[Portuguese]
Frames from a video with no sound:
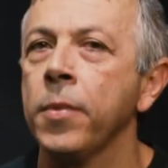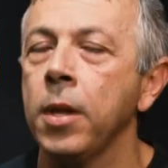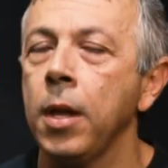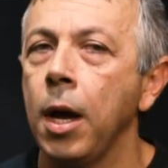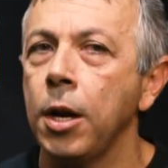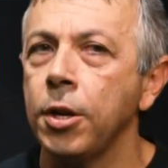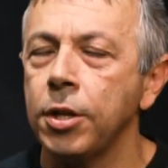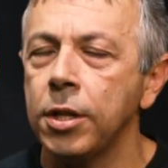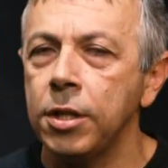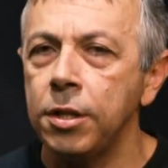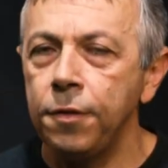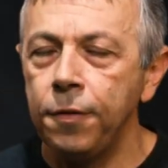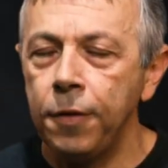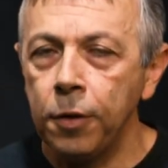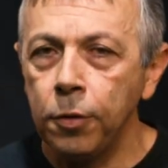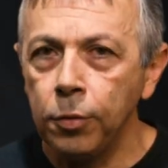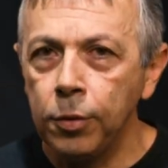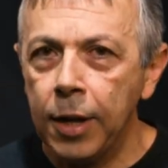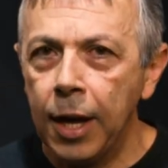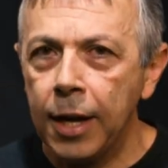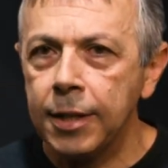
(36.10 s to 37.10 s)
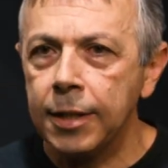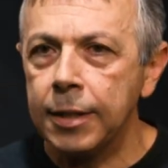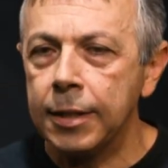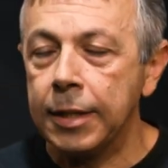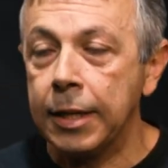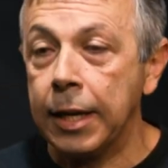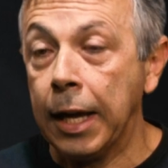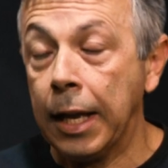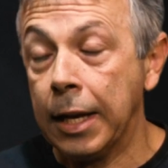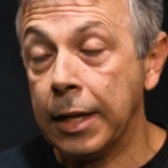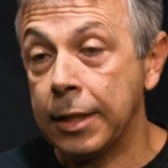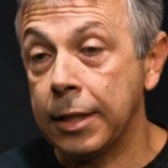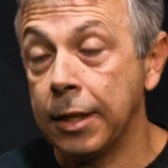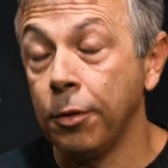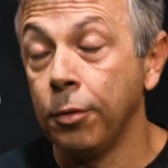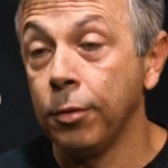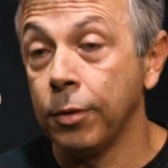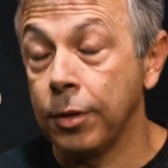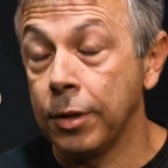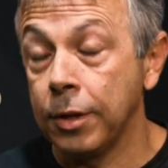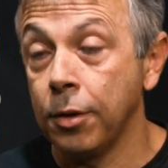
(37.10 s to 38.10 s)
Acho que as dificuldades, assim, elas
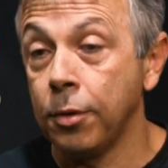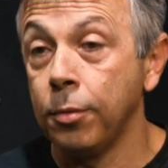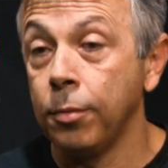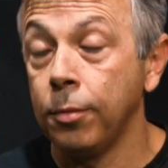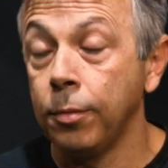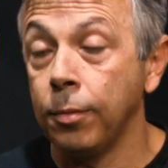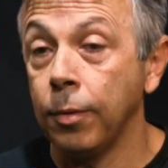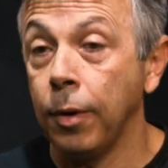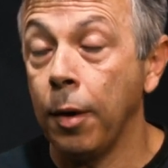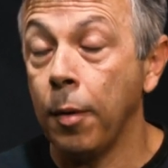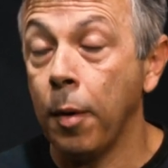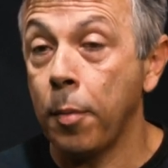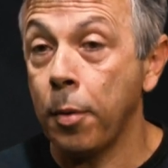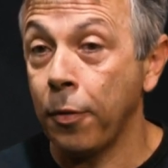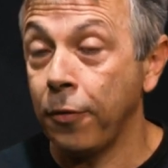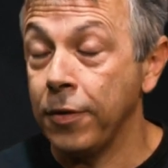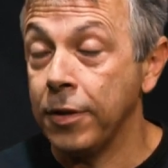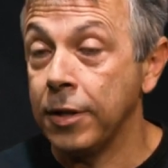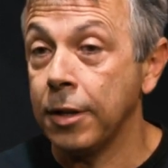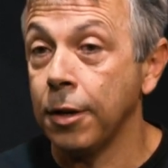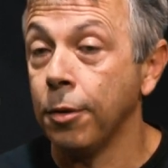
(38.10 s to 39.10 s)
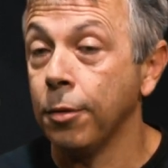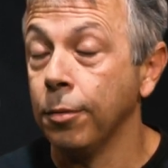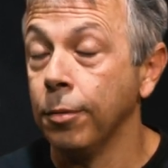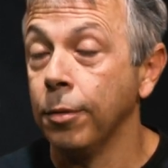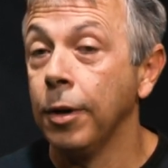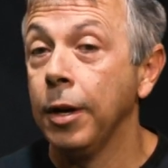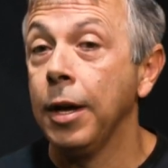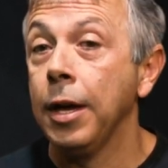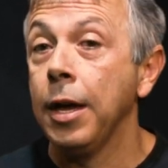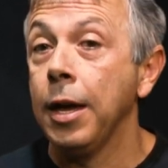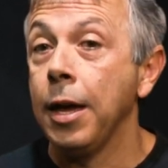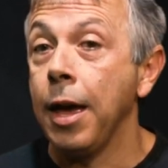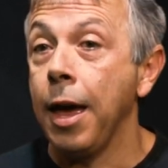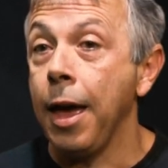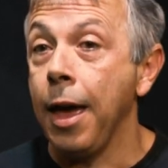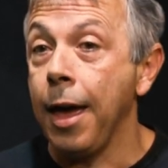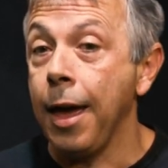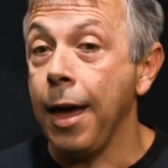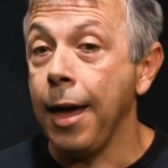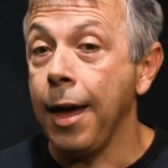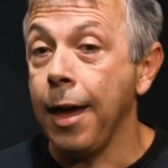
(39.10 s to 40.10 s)
são. são é uma profissão
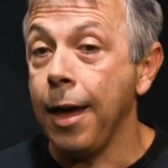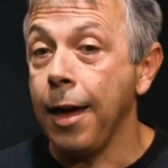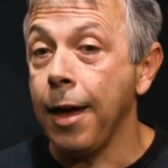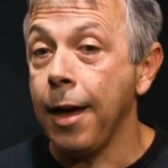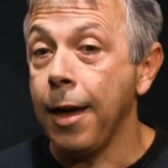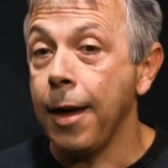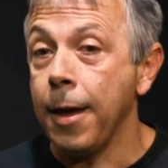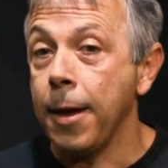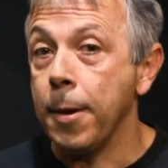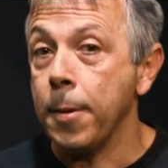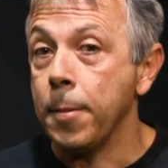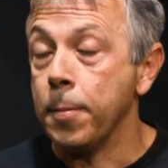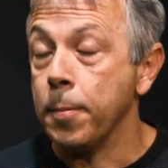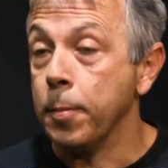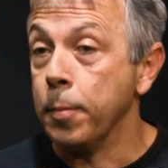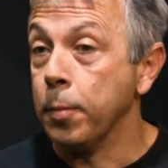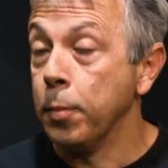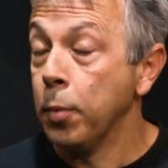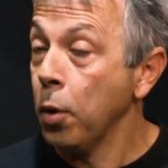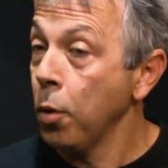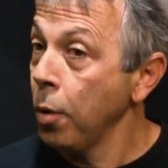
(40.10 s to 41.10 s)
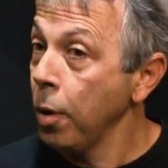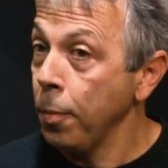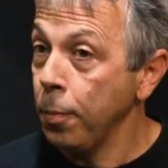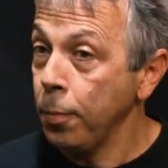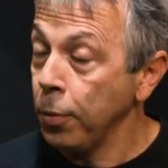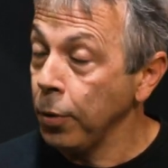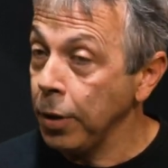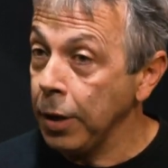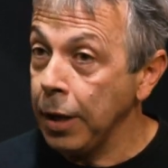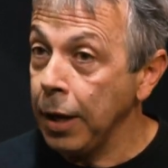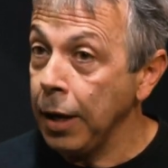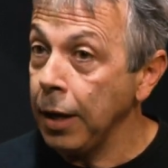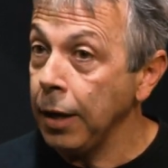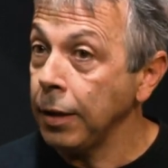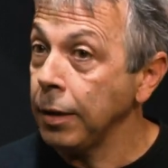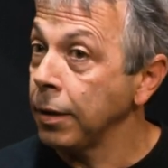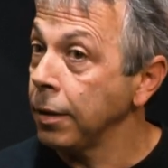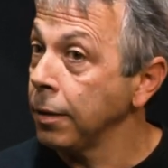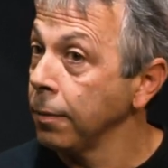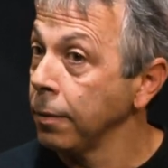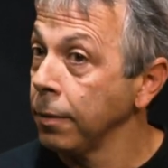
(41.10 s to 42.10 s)
é, boa porque
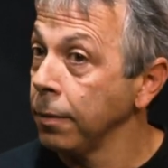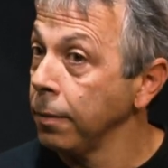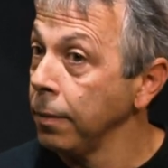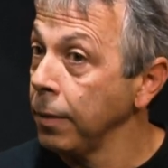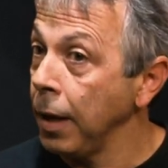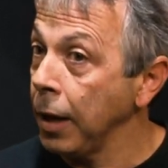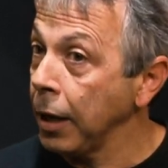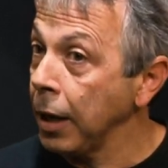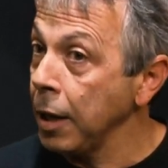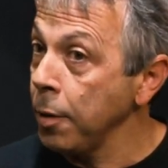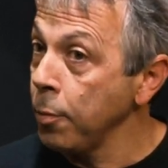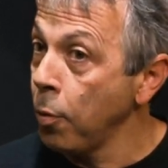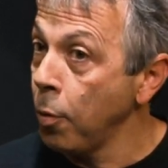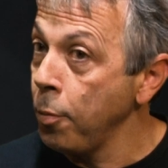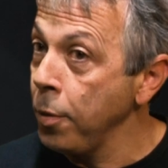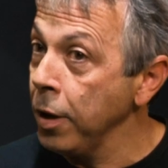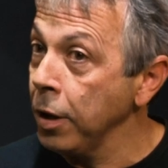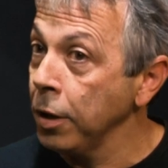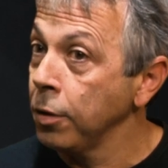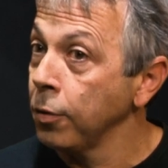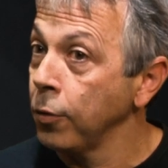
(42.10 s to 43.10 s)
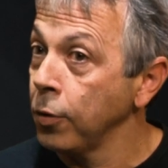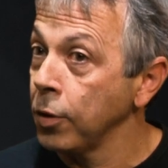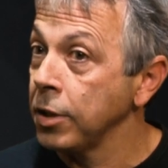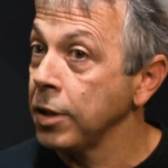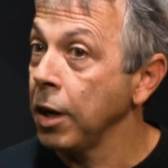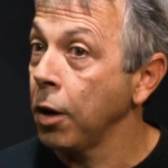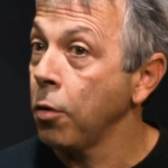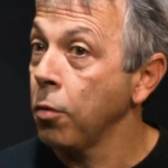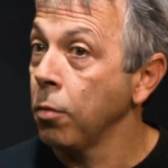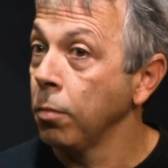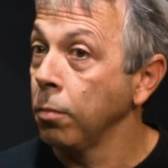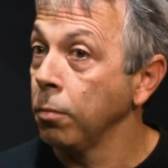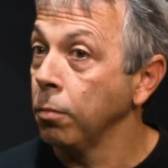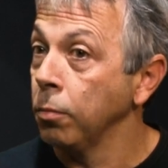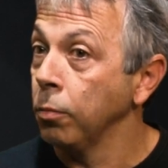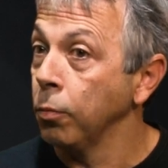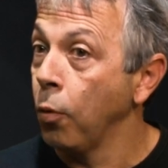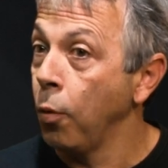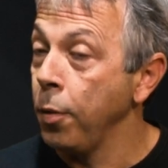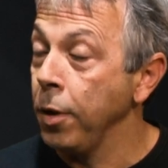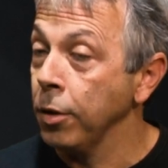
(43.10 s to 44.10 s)
naquele momento você
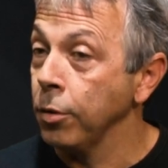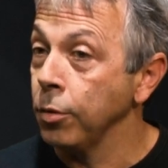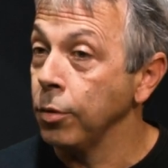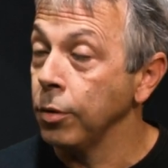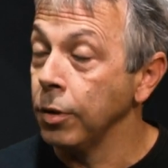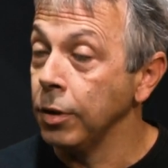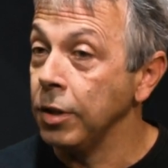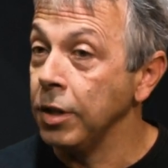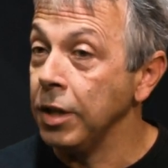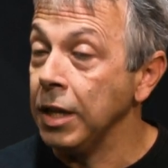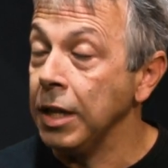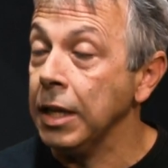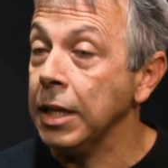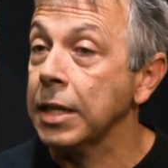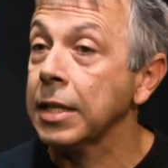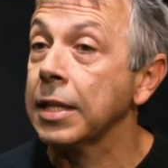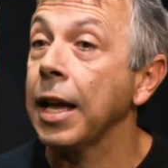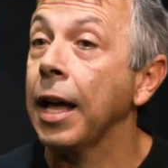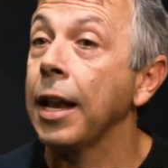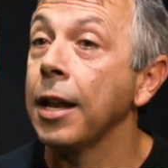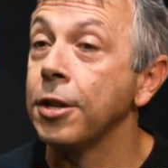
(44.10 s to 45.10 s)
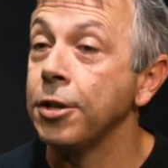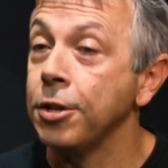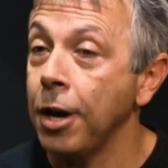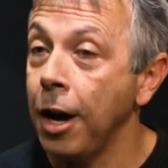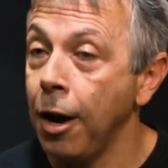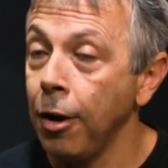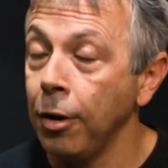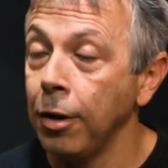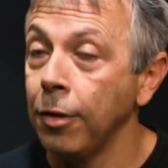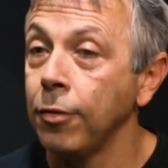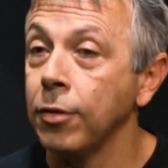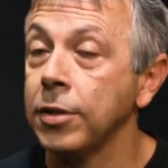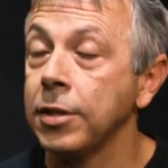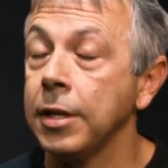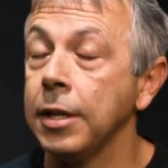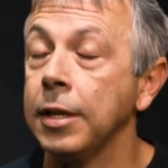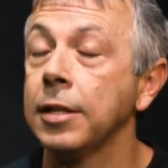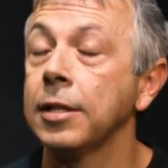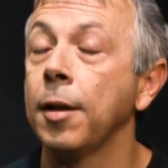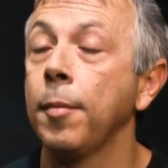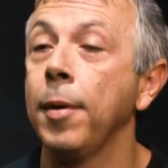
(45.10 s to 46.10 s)
momento de, em sala de aula você
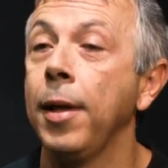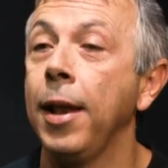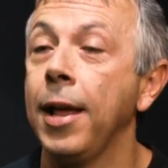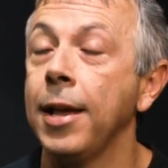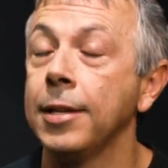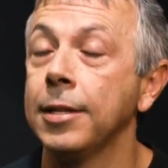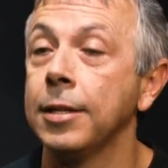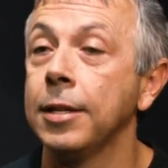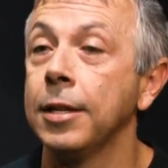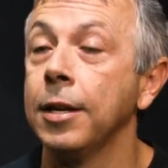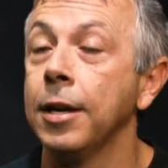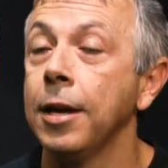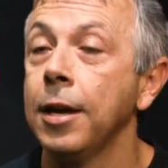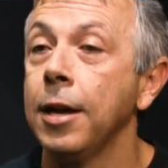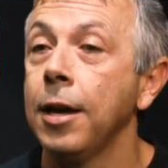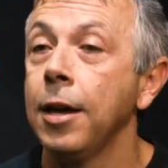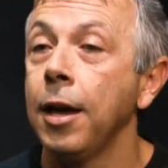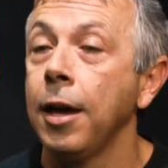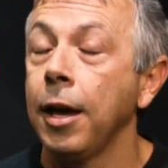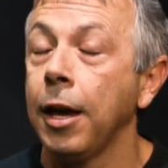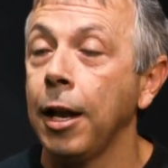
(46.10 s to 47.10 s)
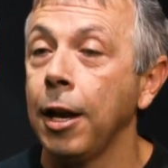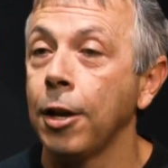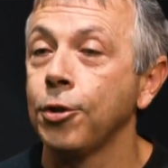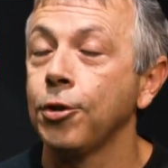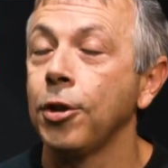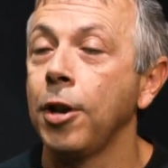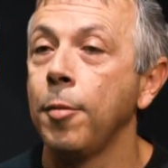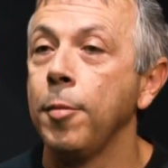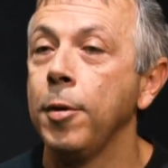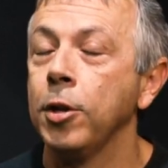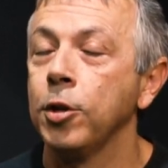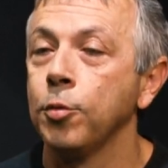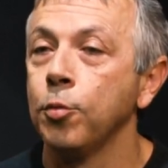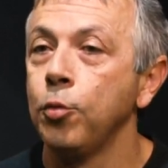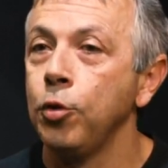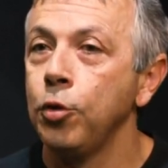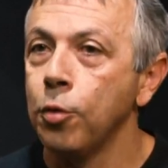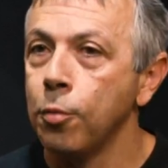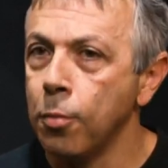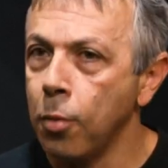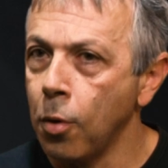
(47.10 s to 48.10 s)
estabelece relacionamentos
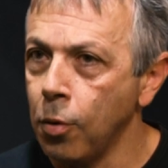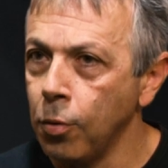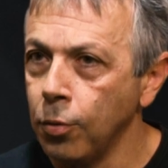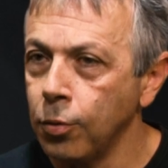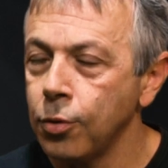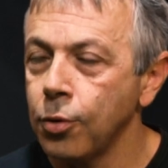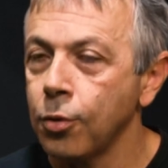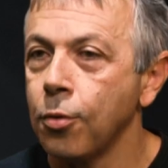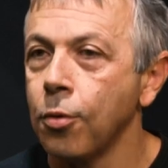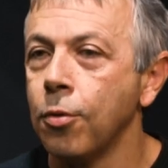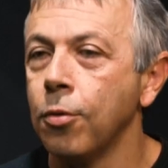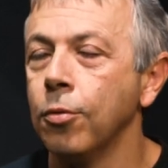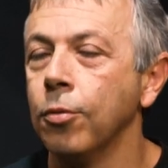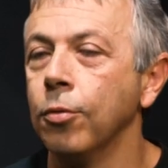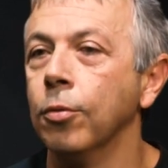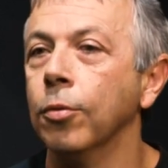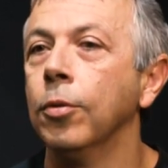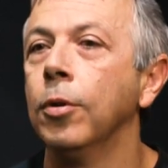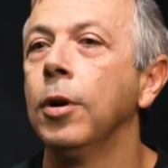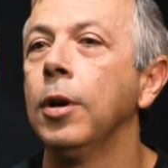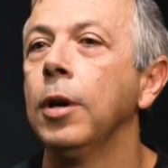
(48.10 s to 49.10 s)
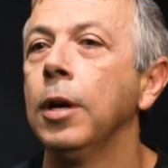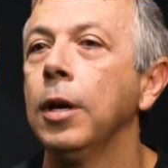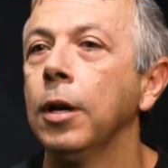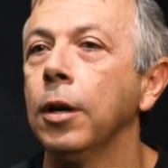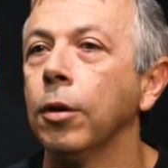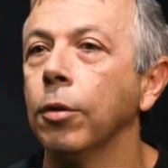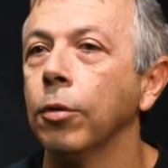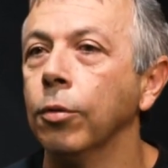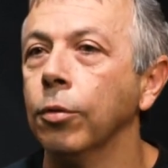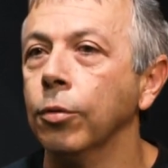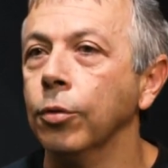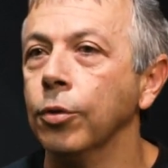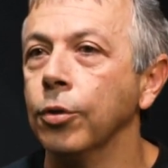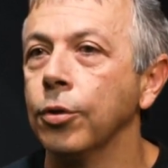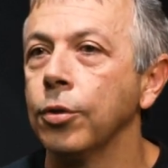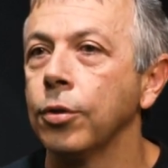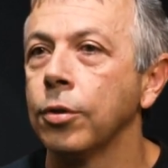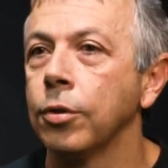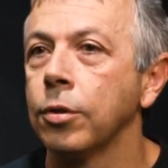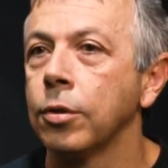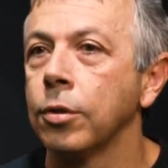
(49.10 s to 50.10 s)
muito bons com
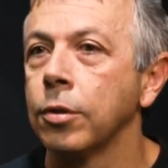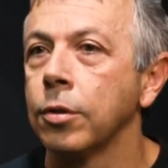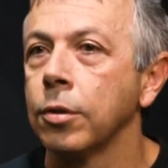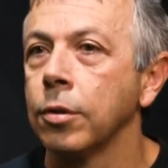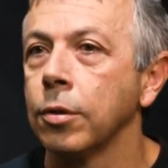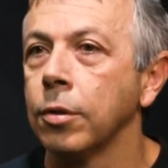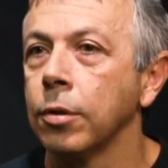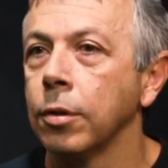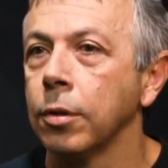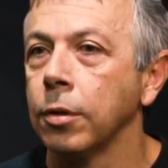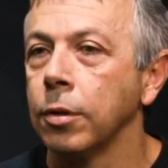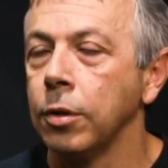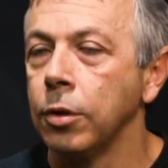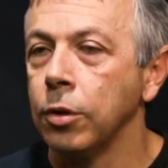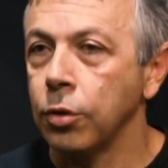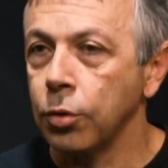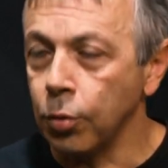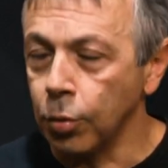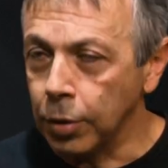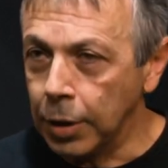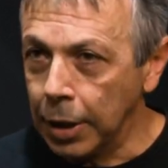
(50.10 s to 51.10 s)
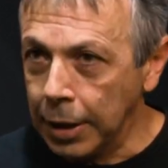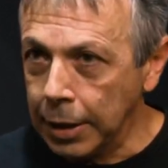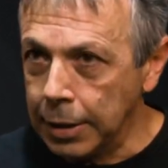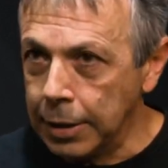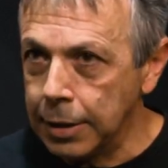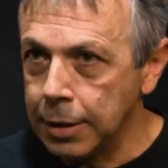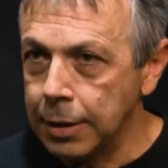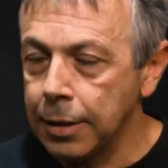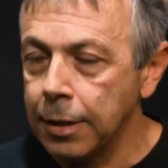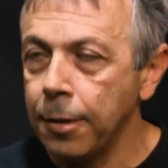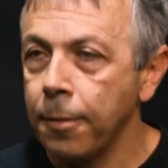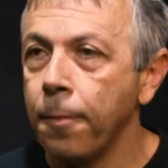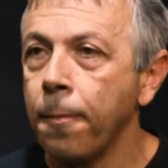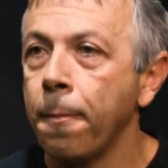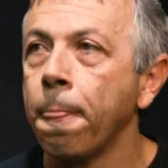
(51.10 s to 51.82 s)
os estudantes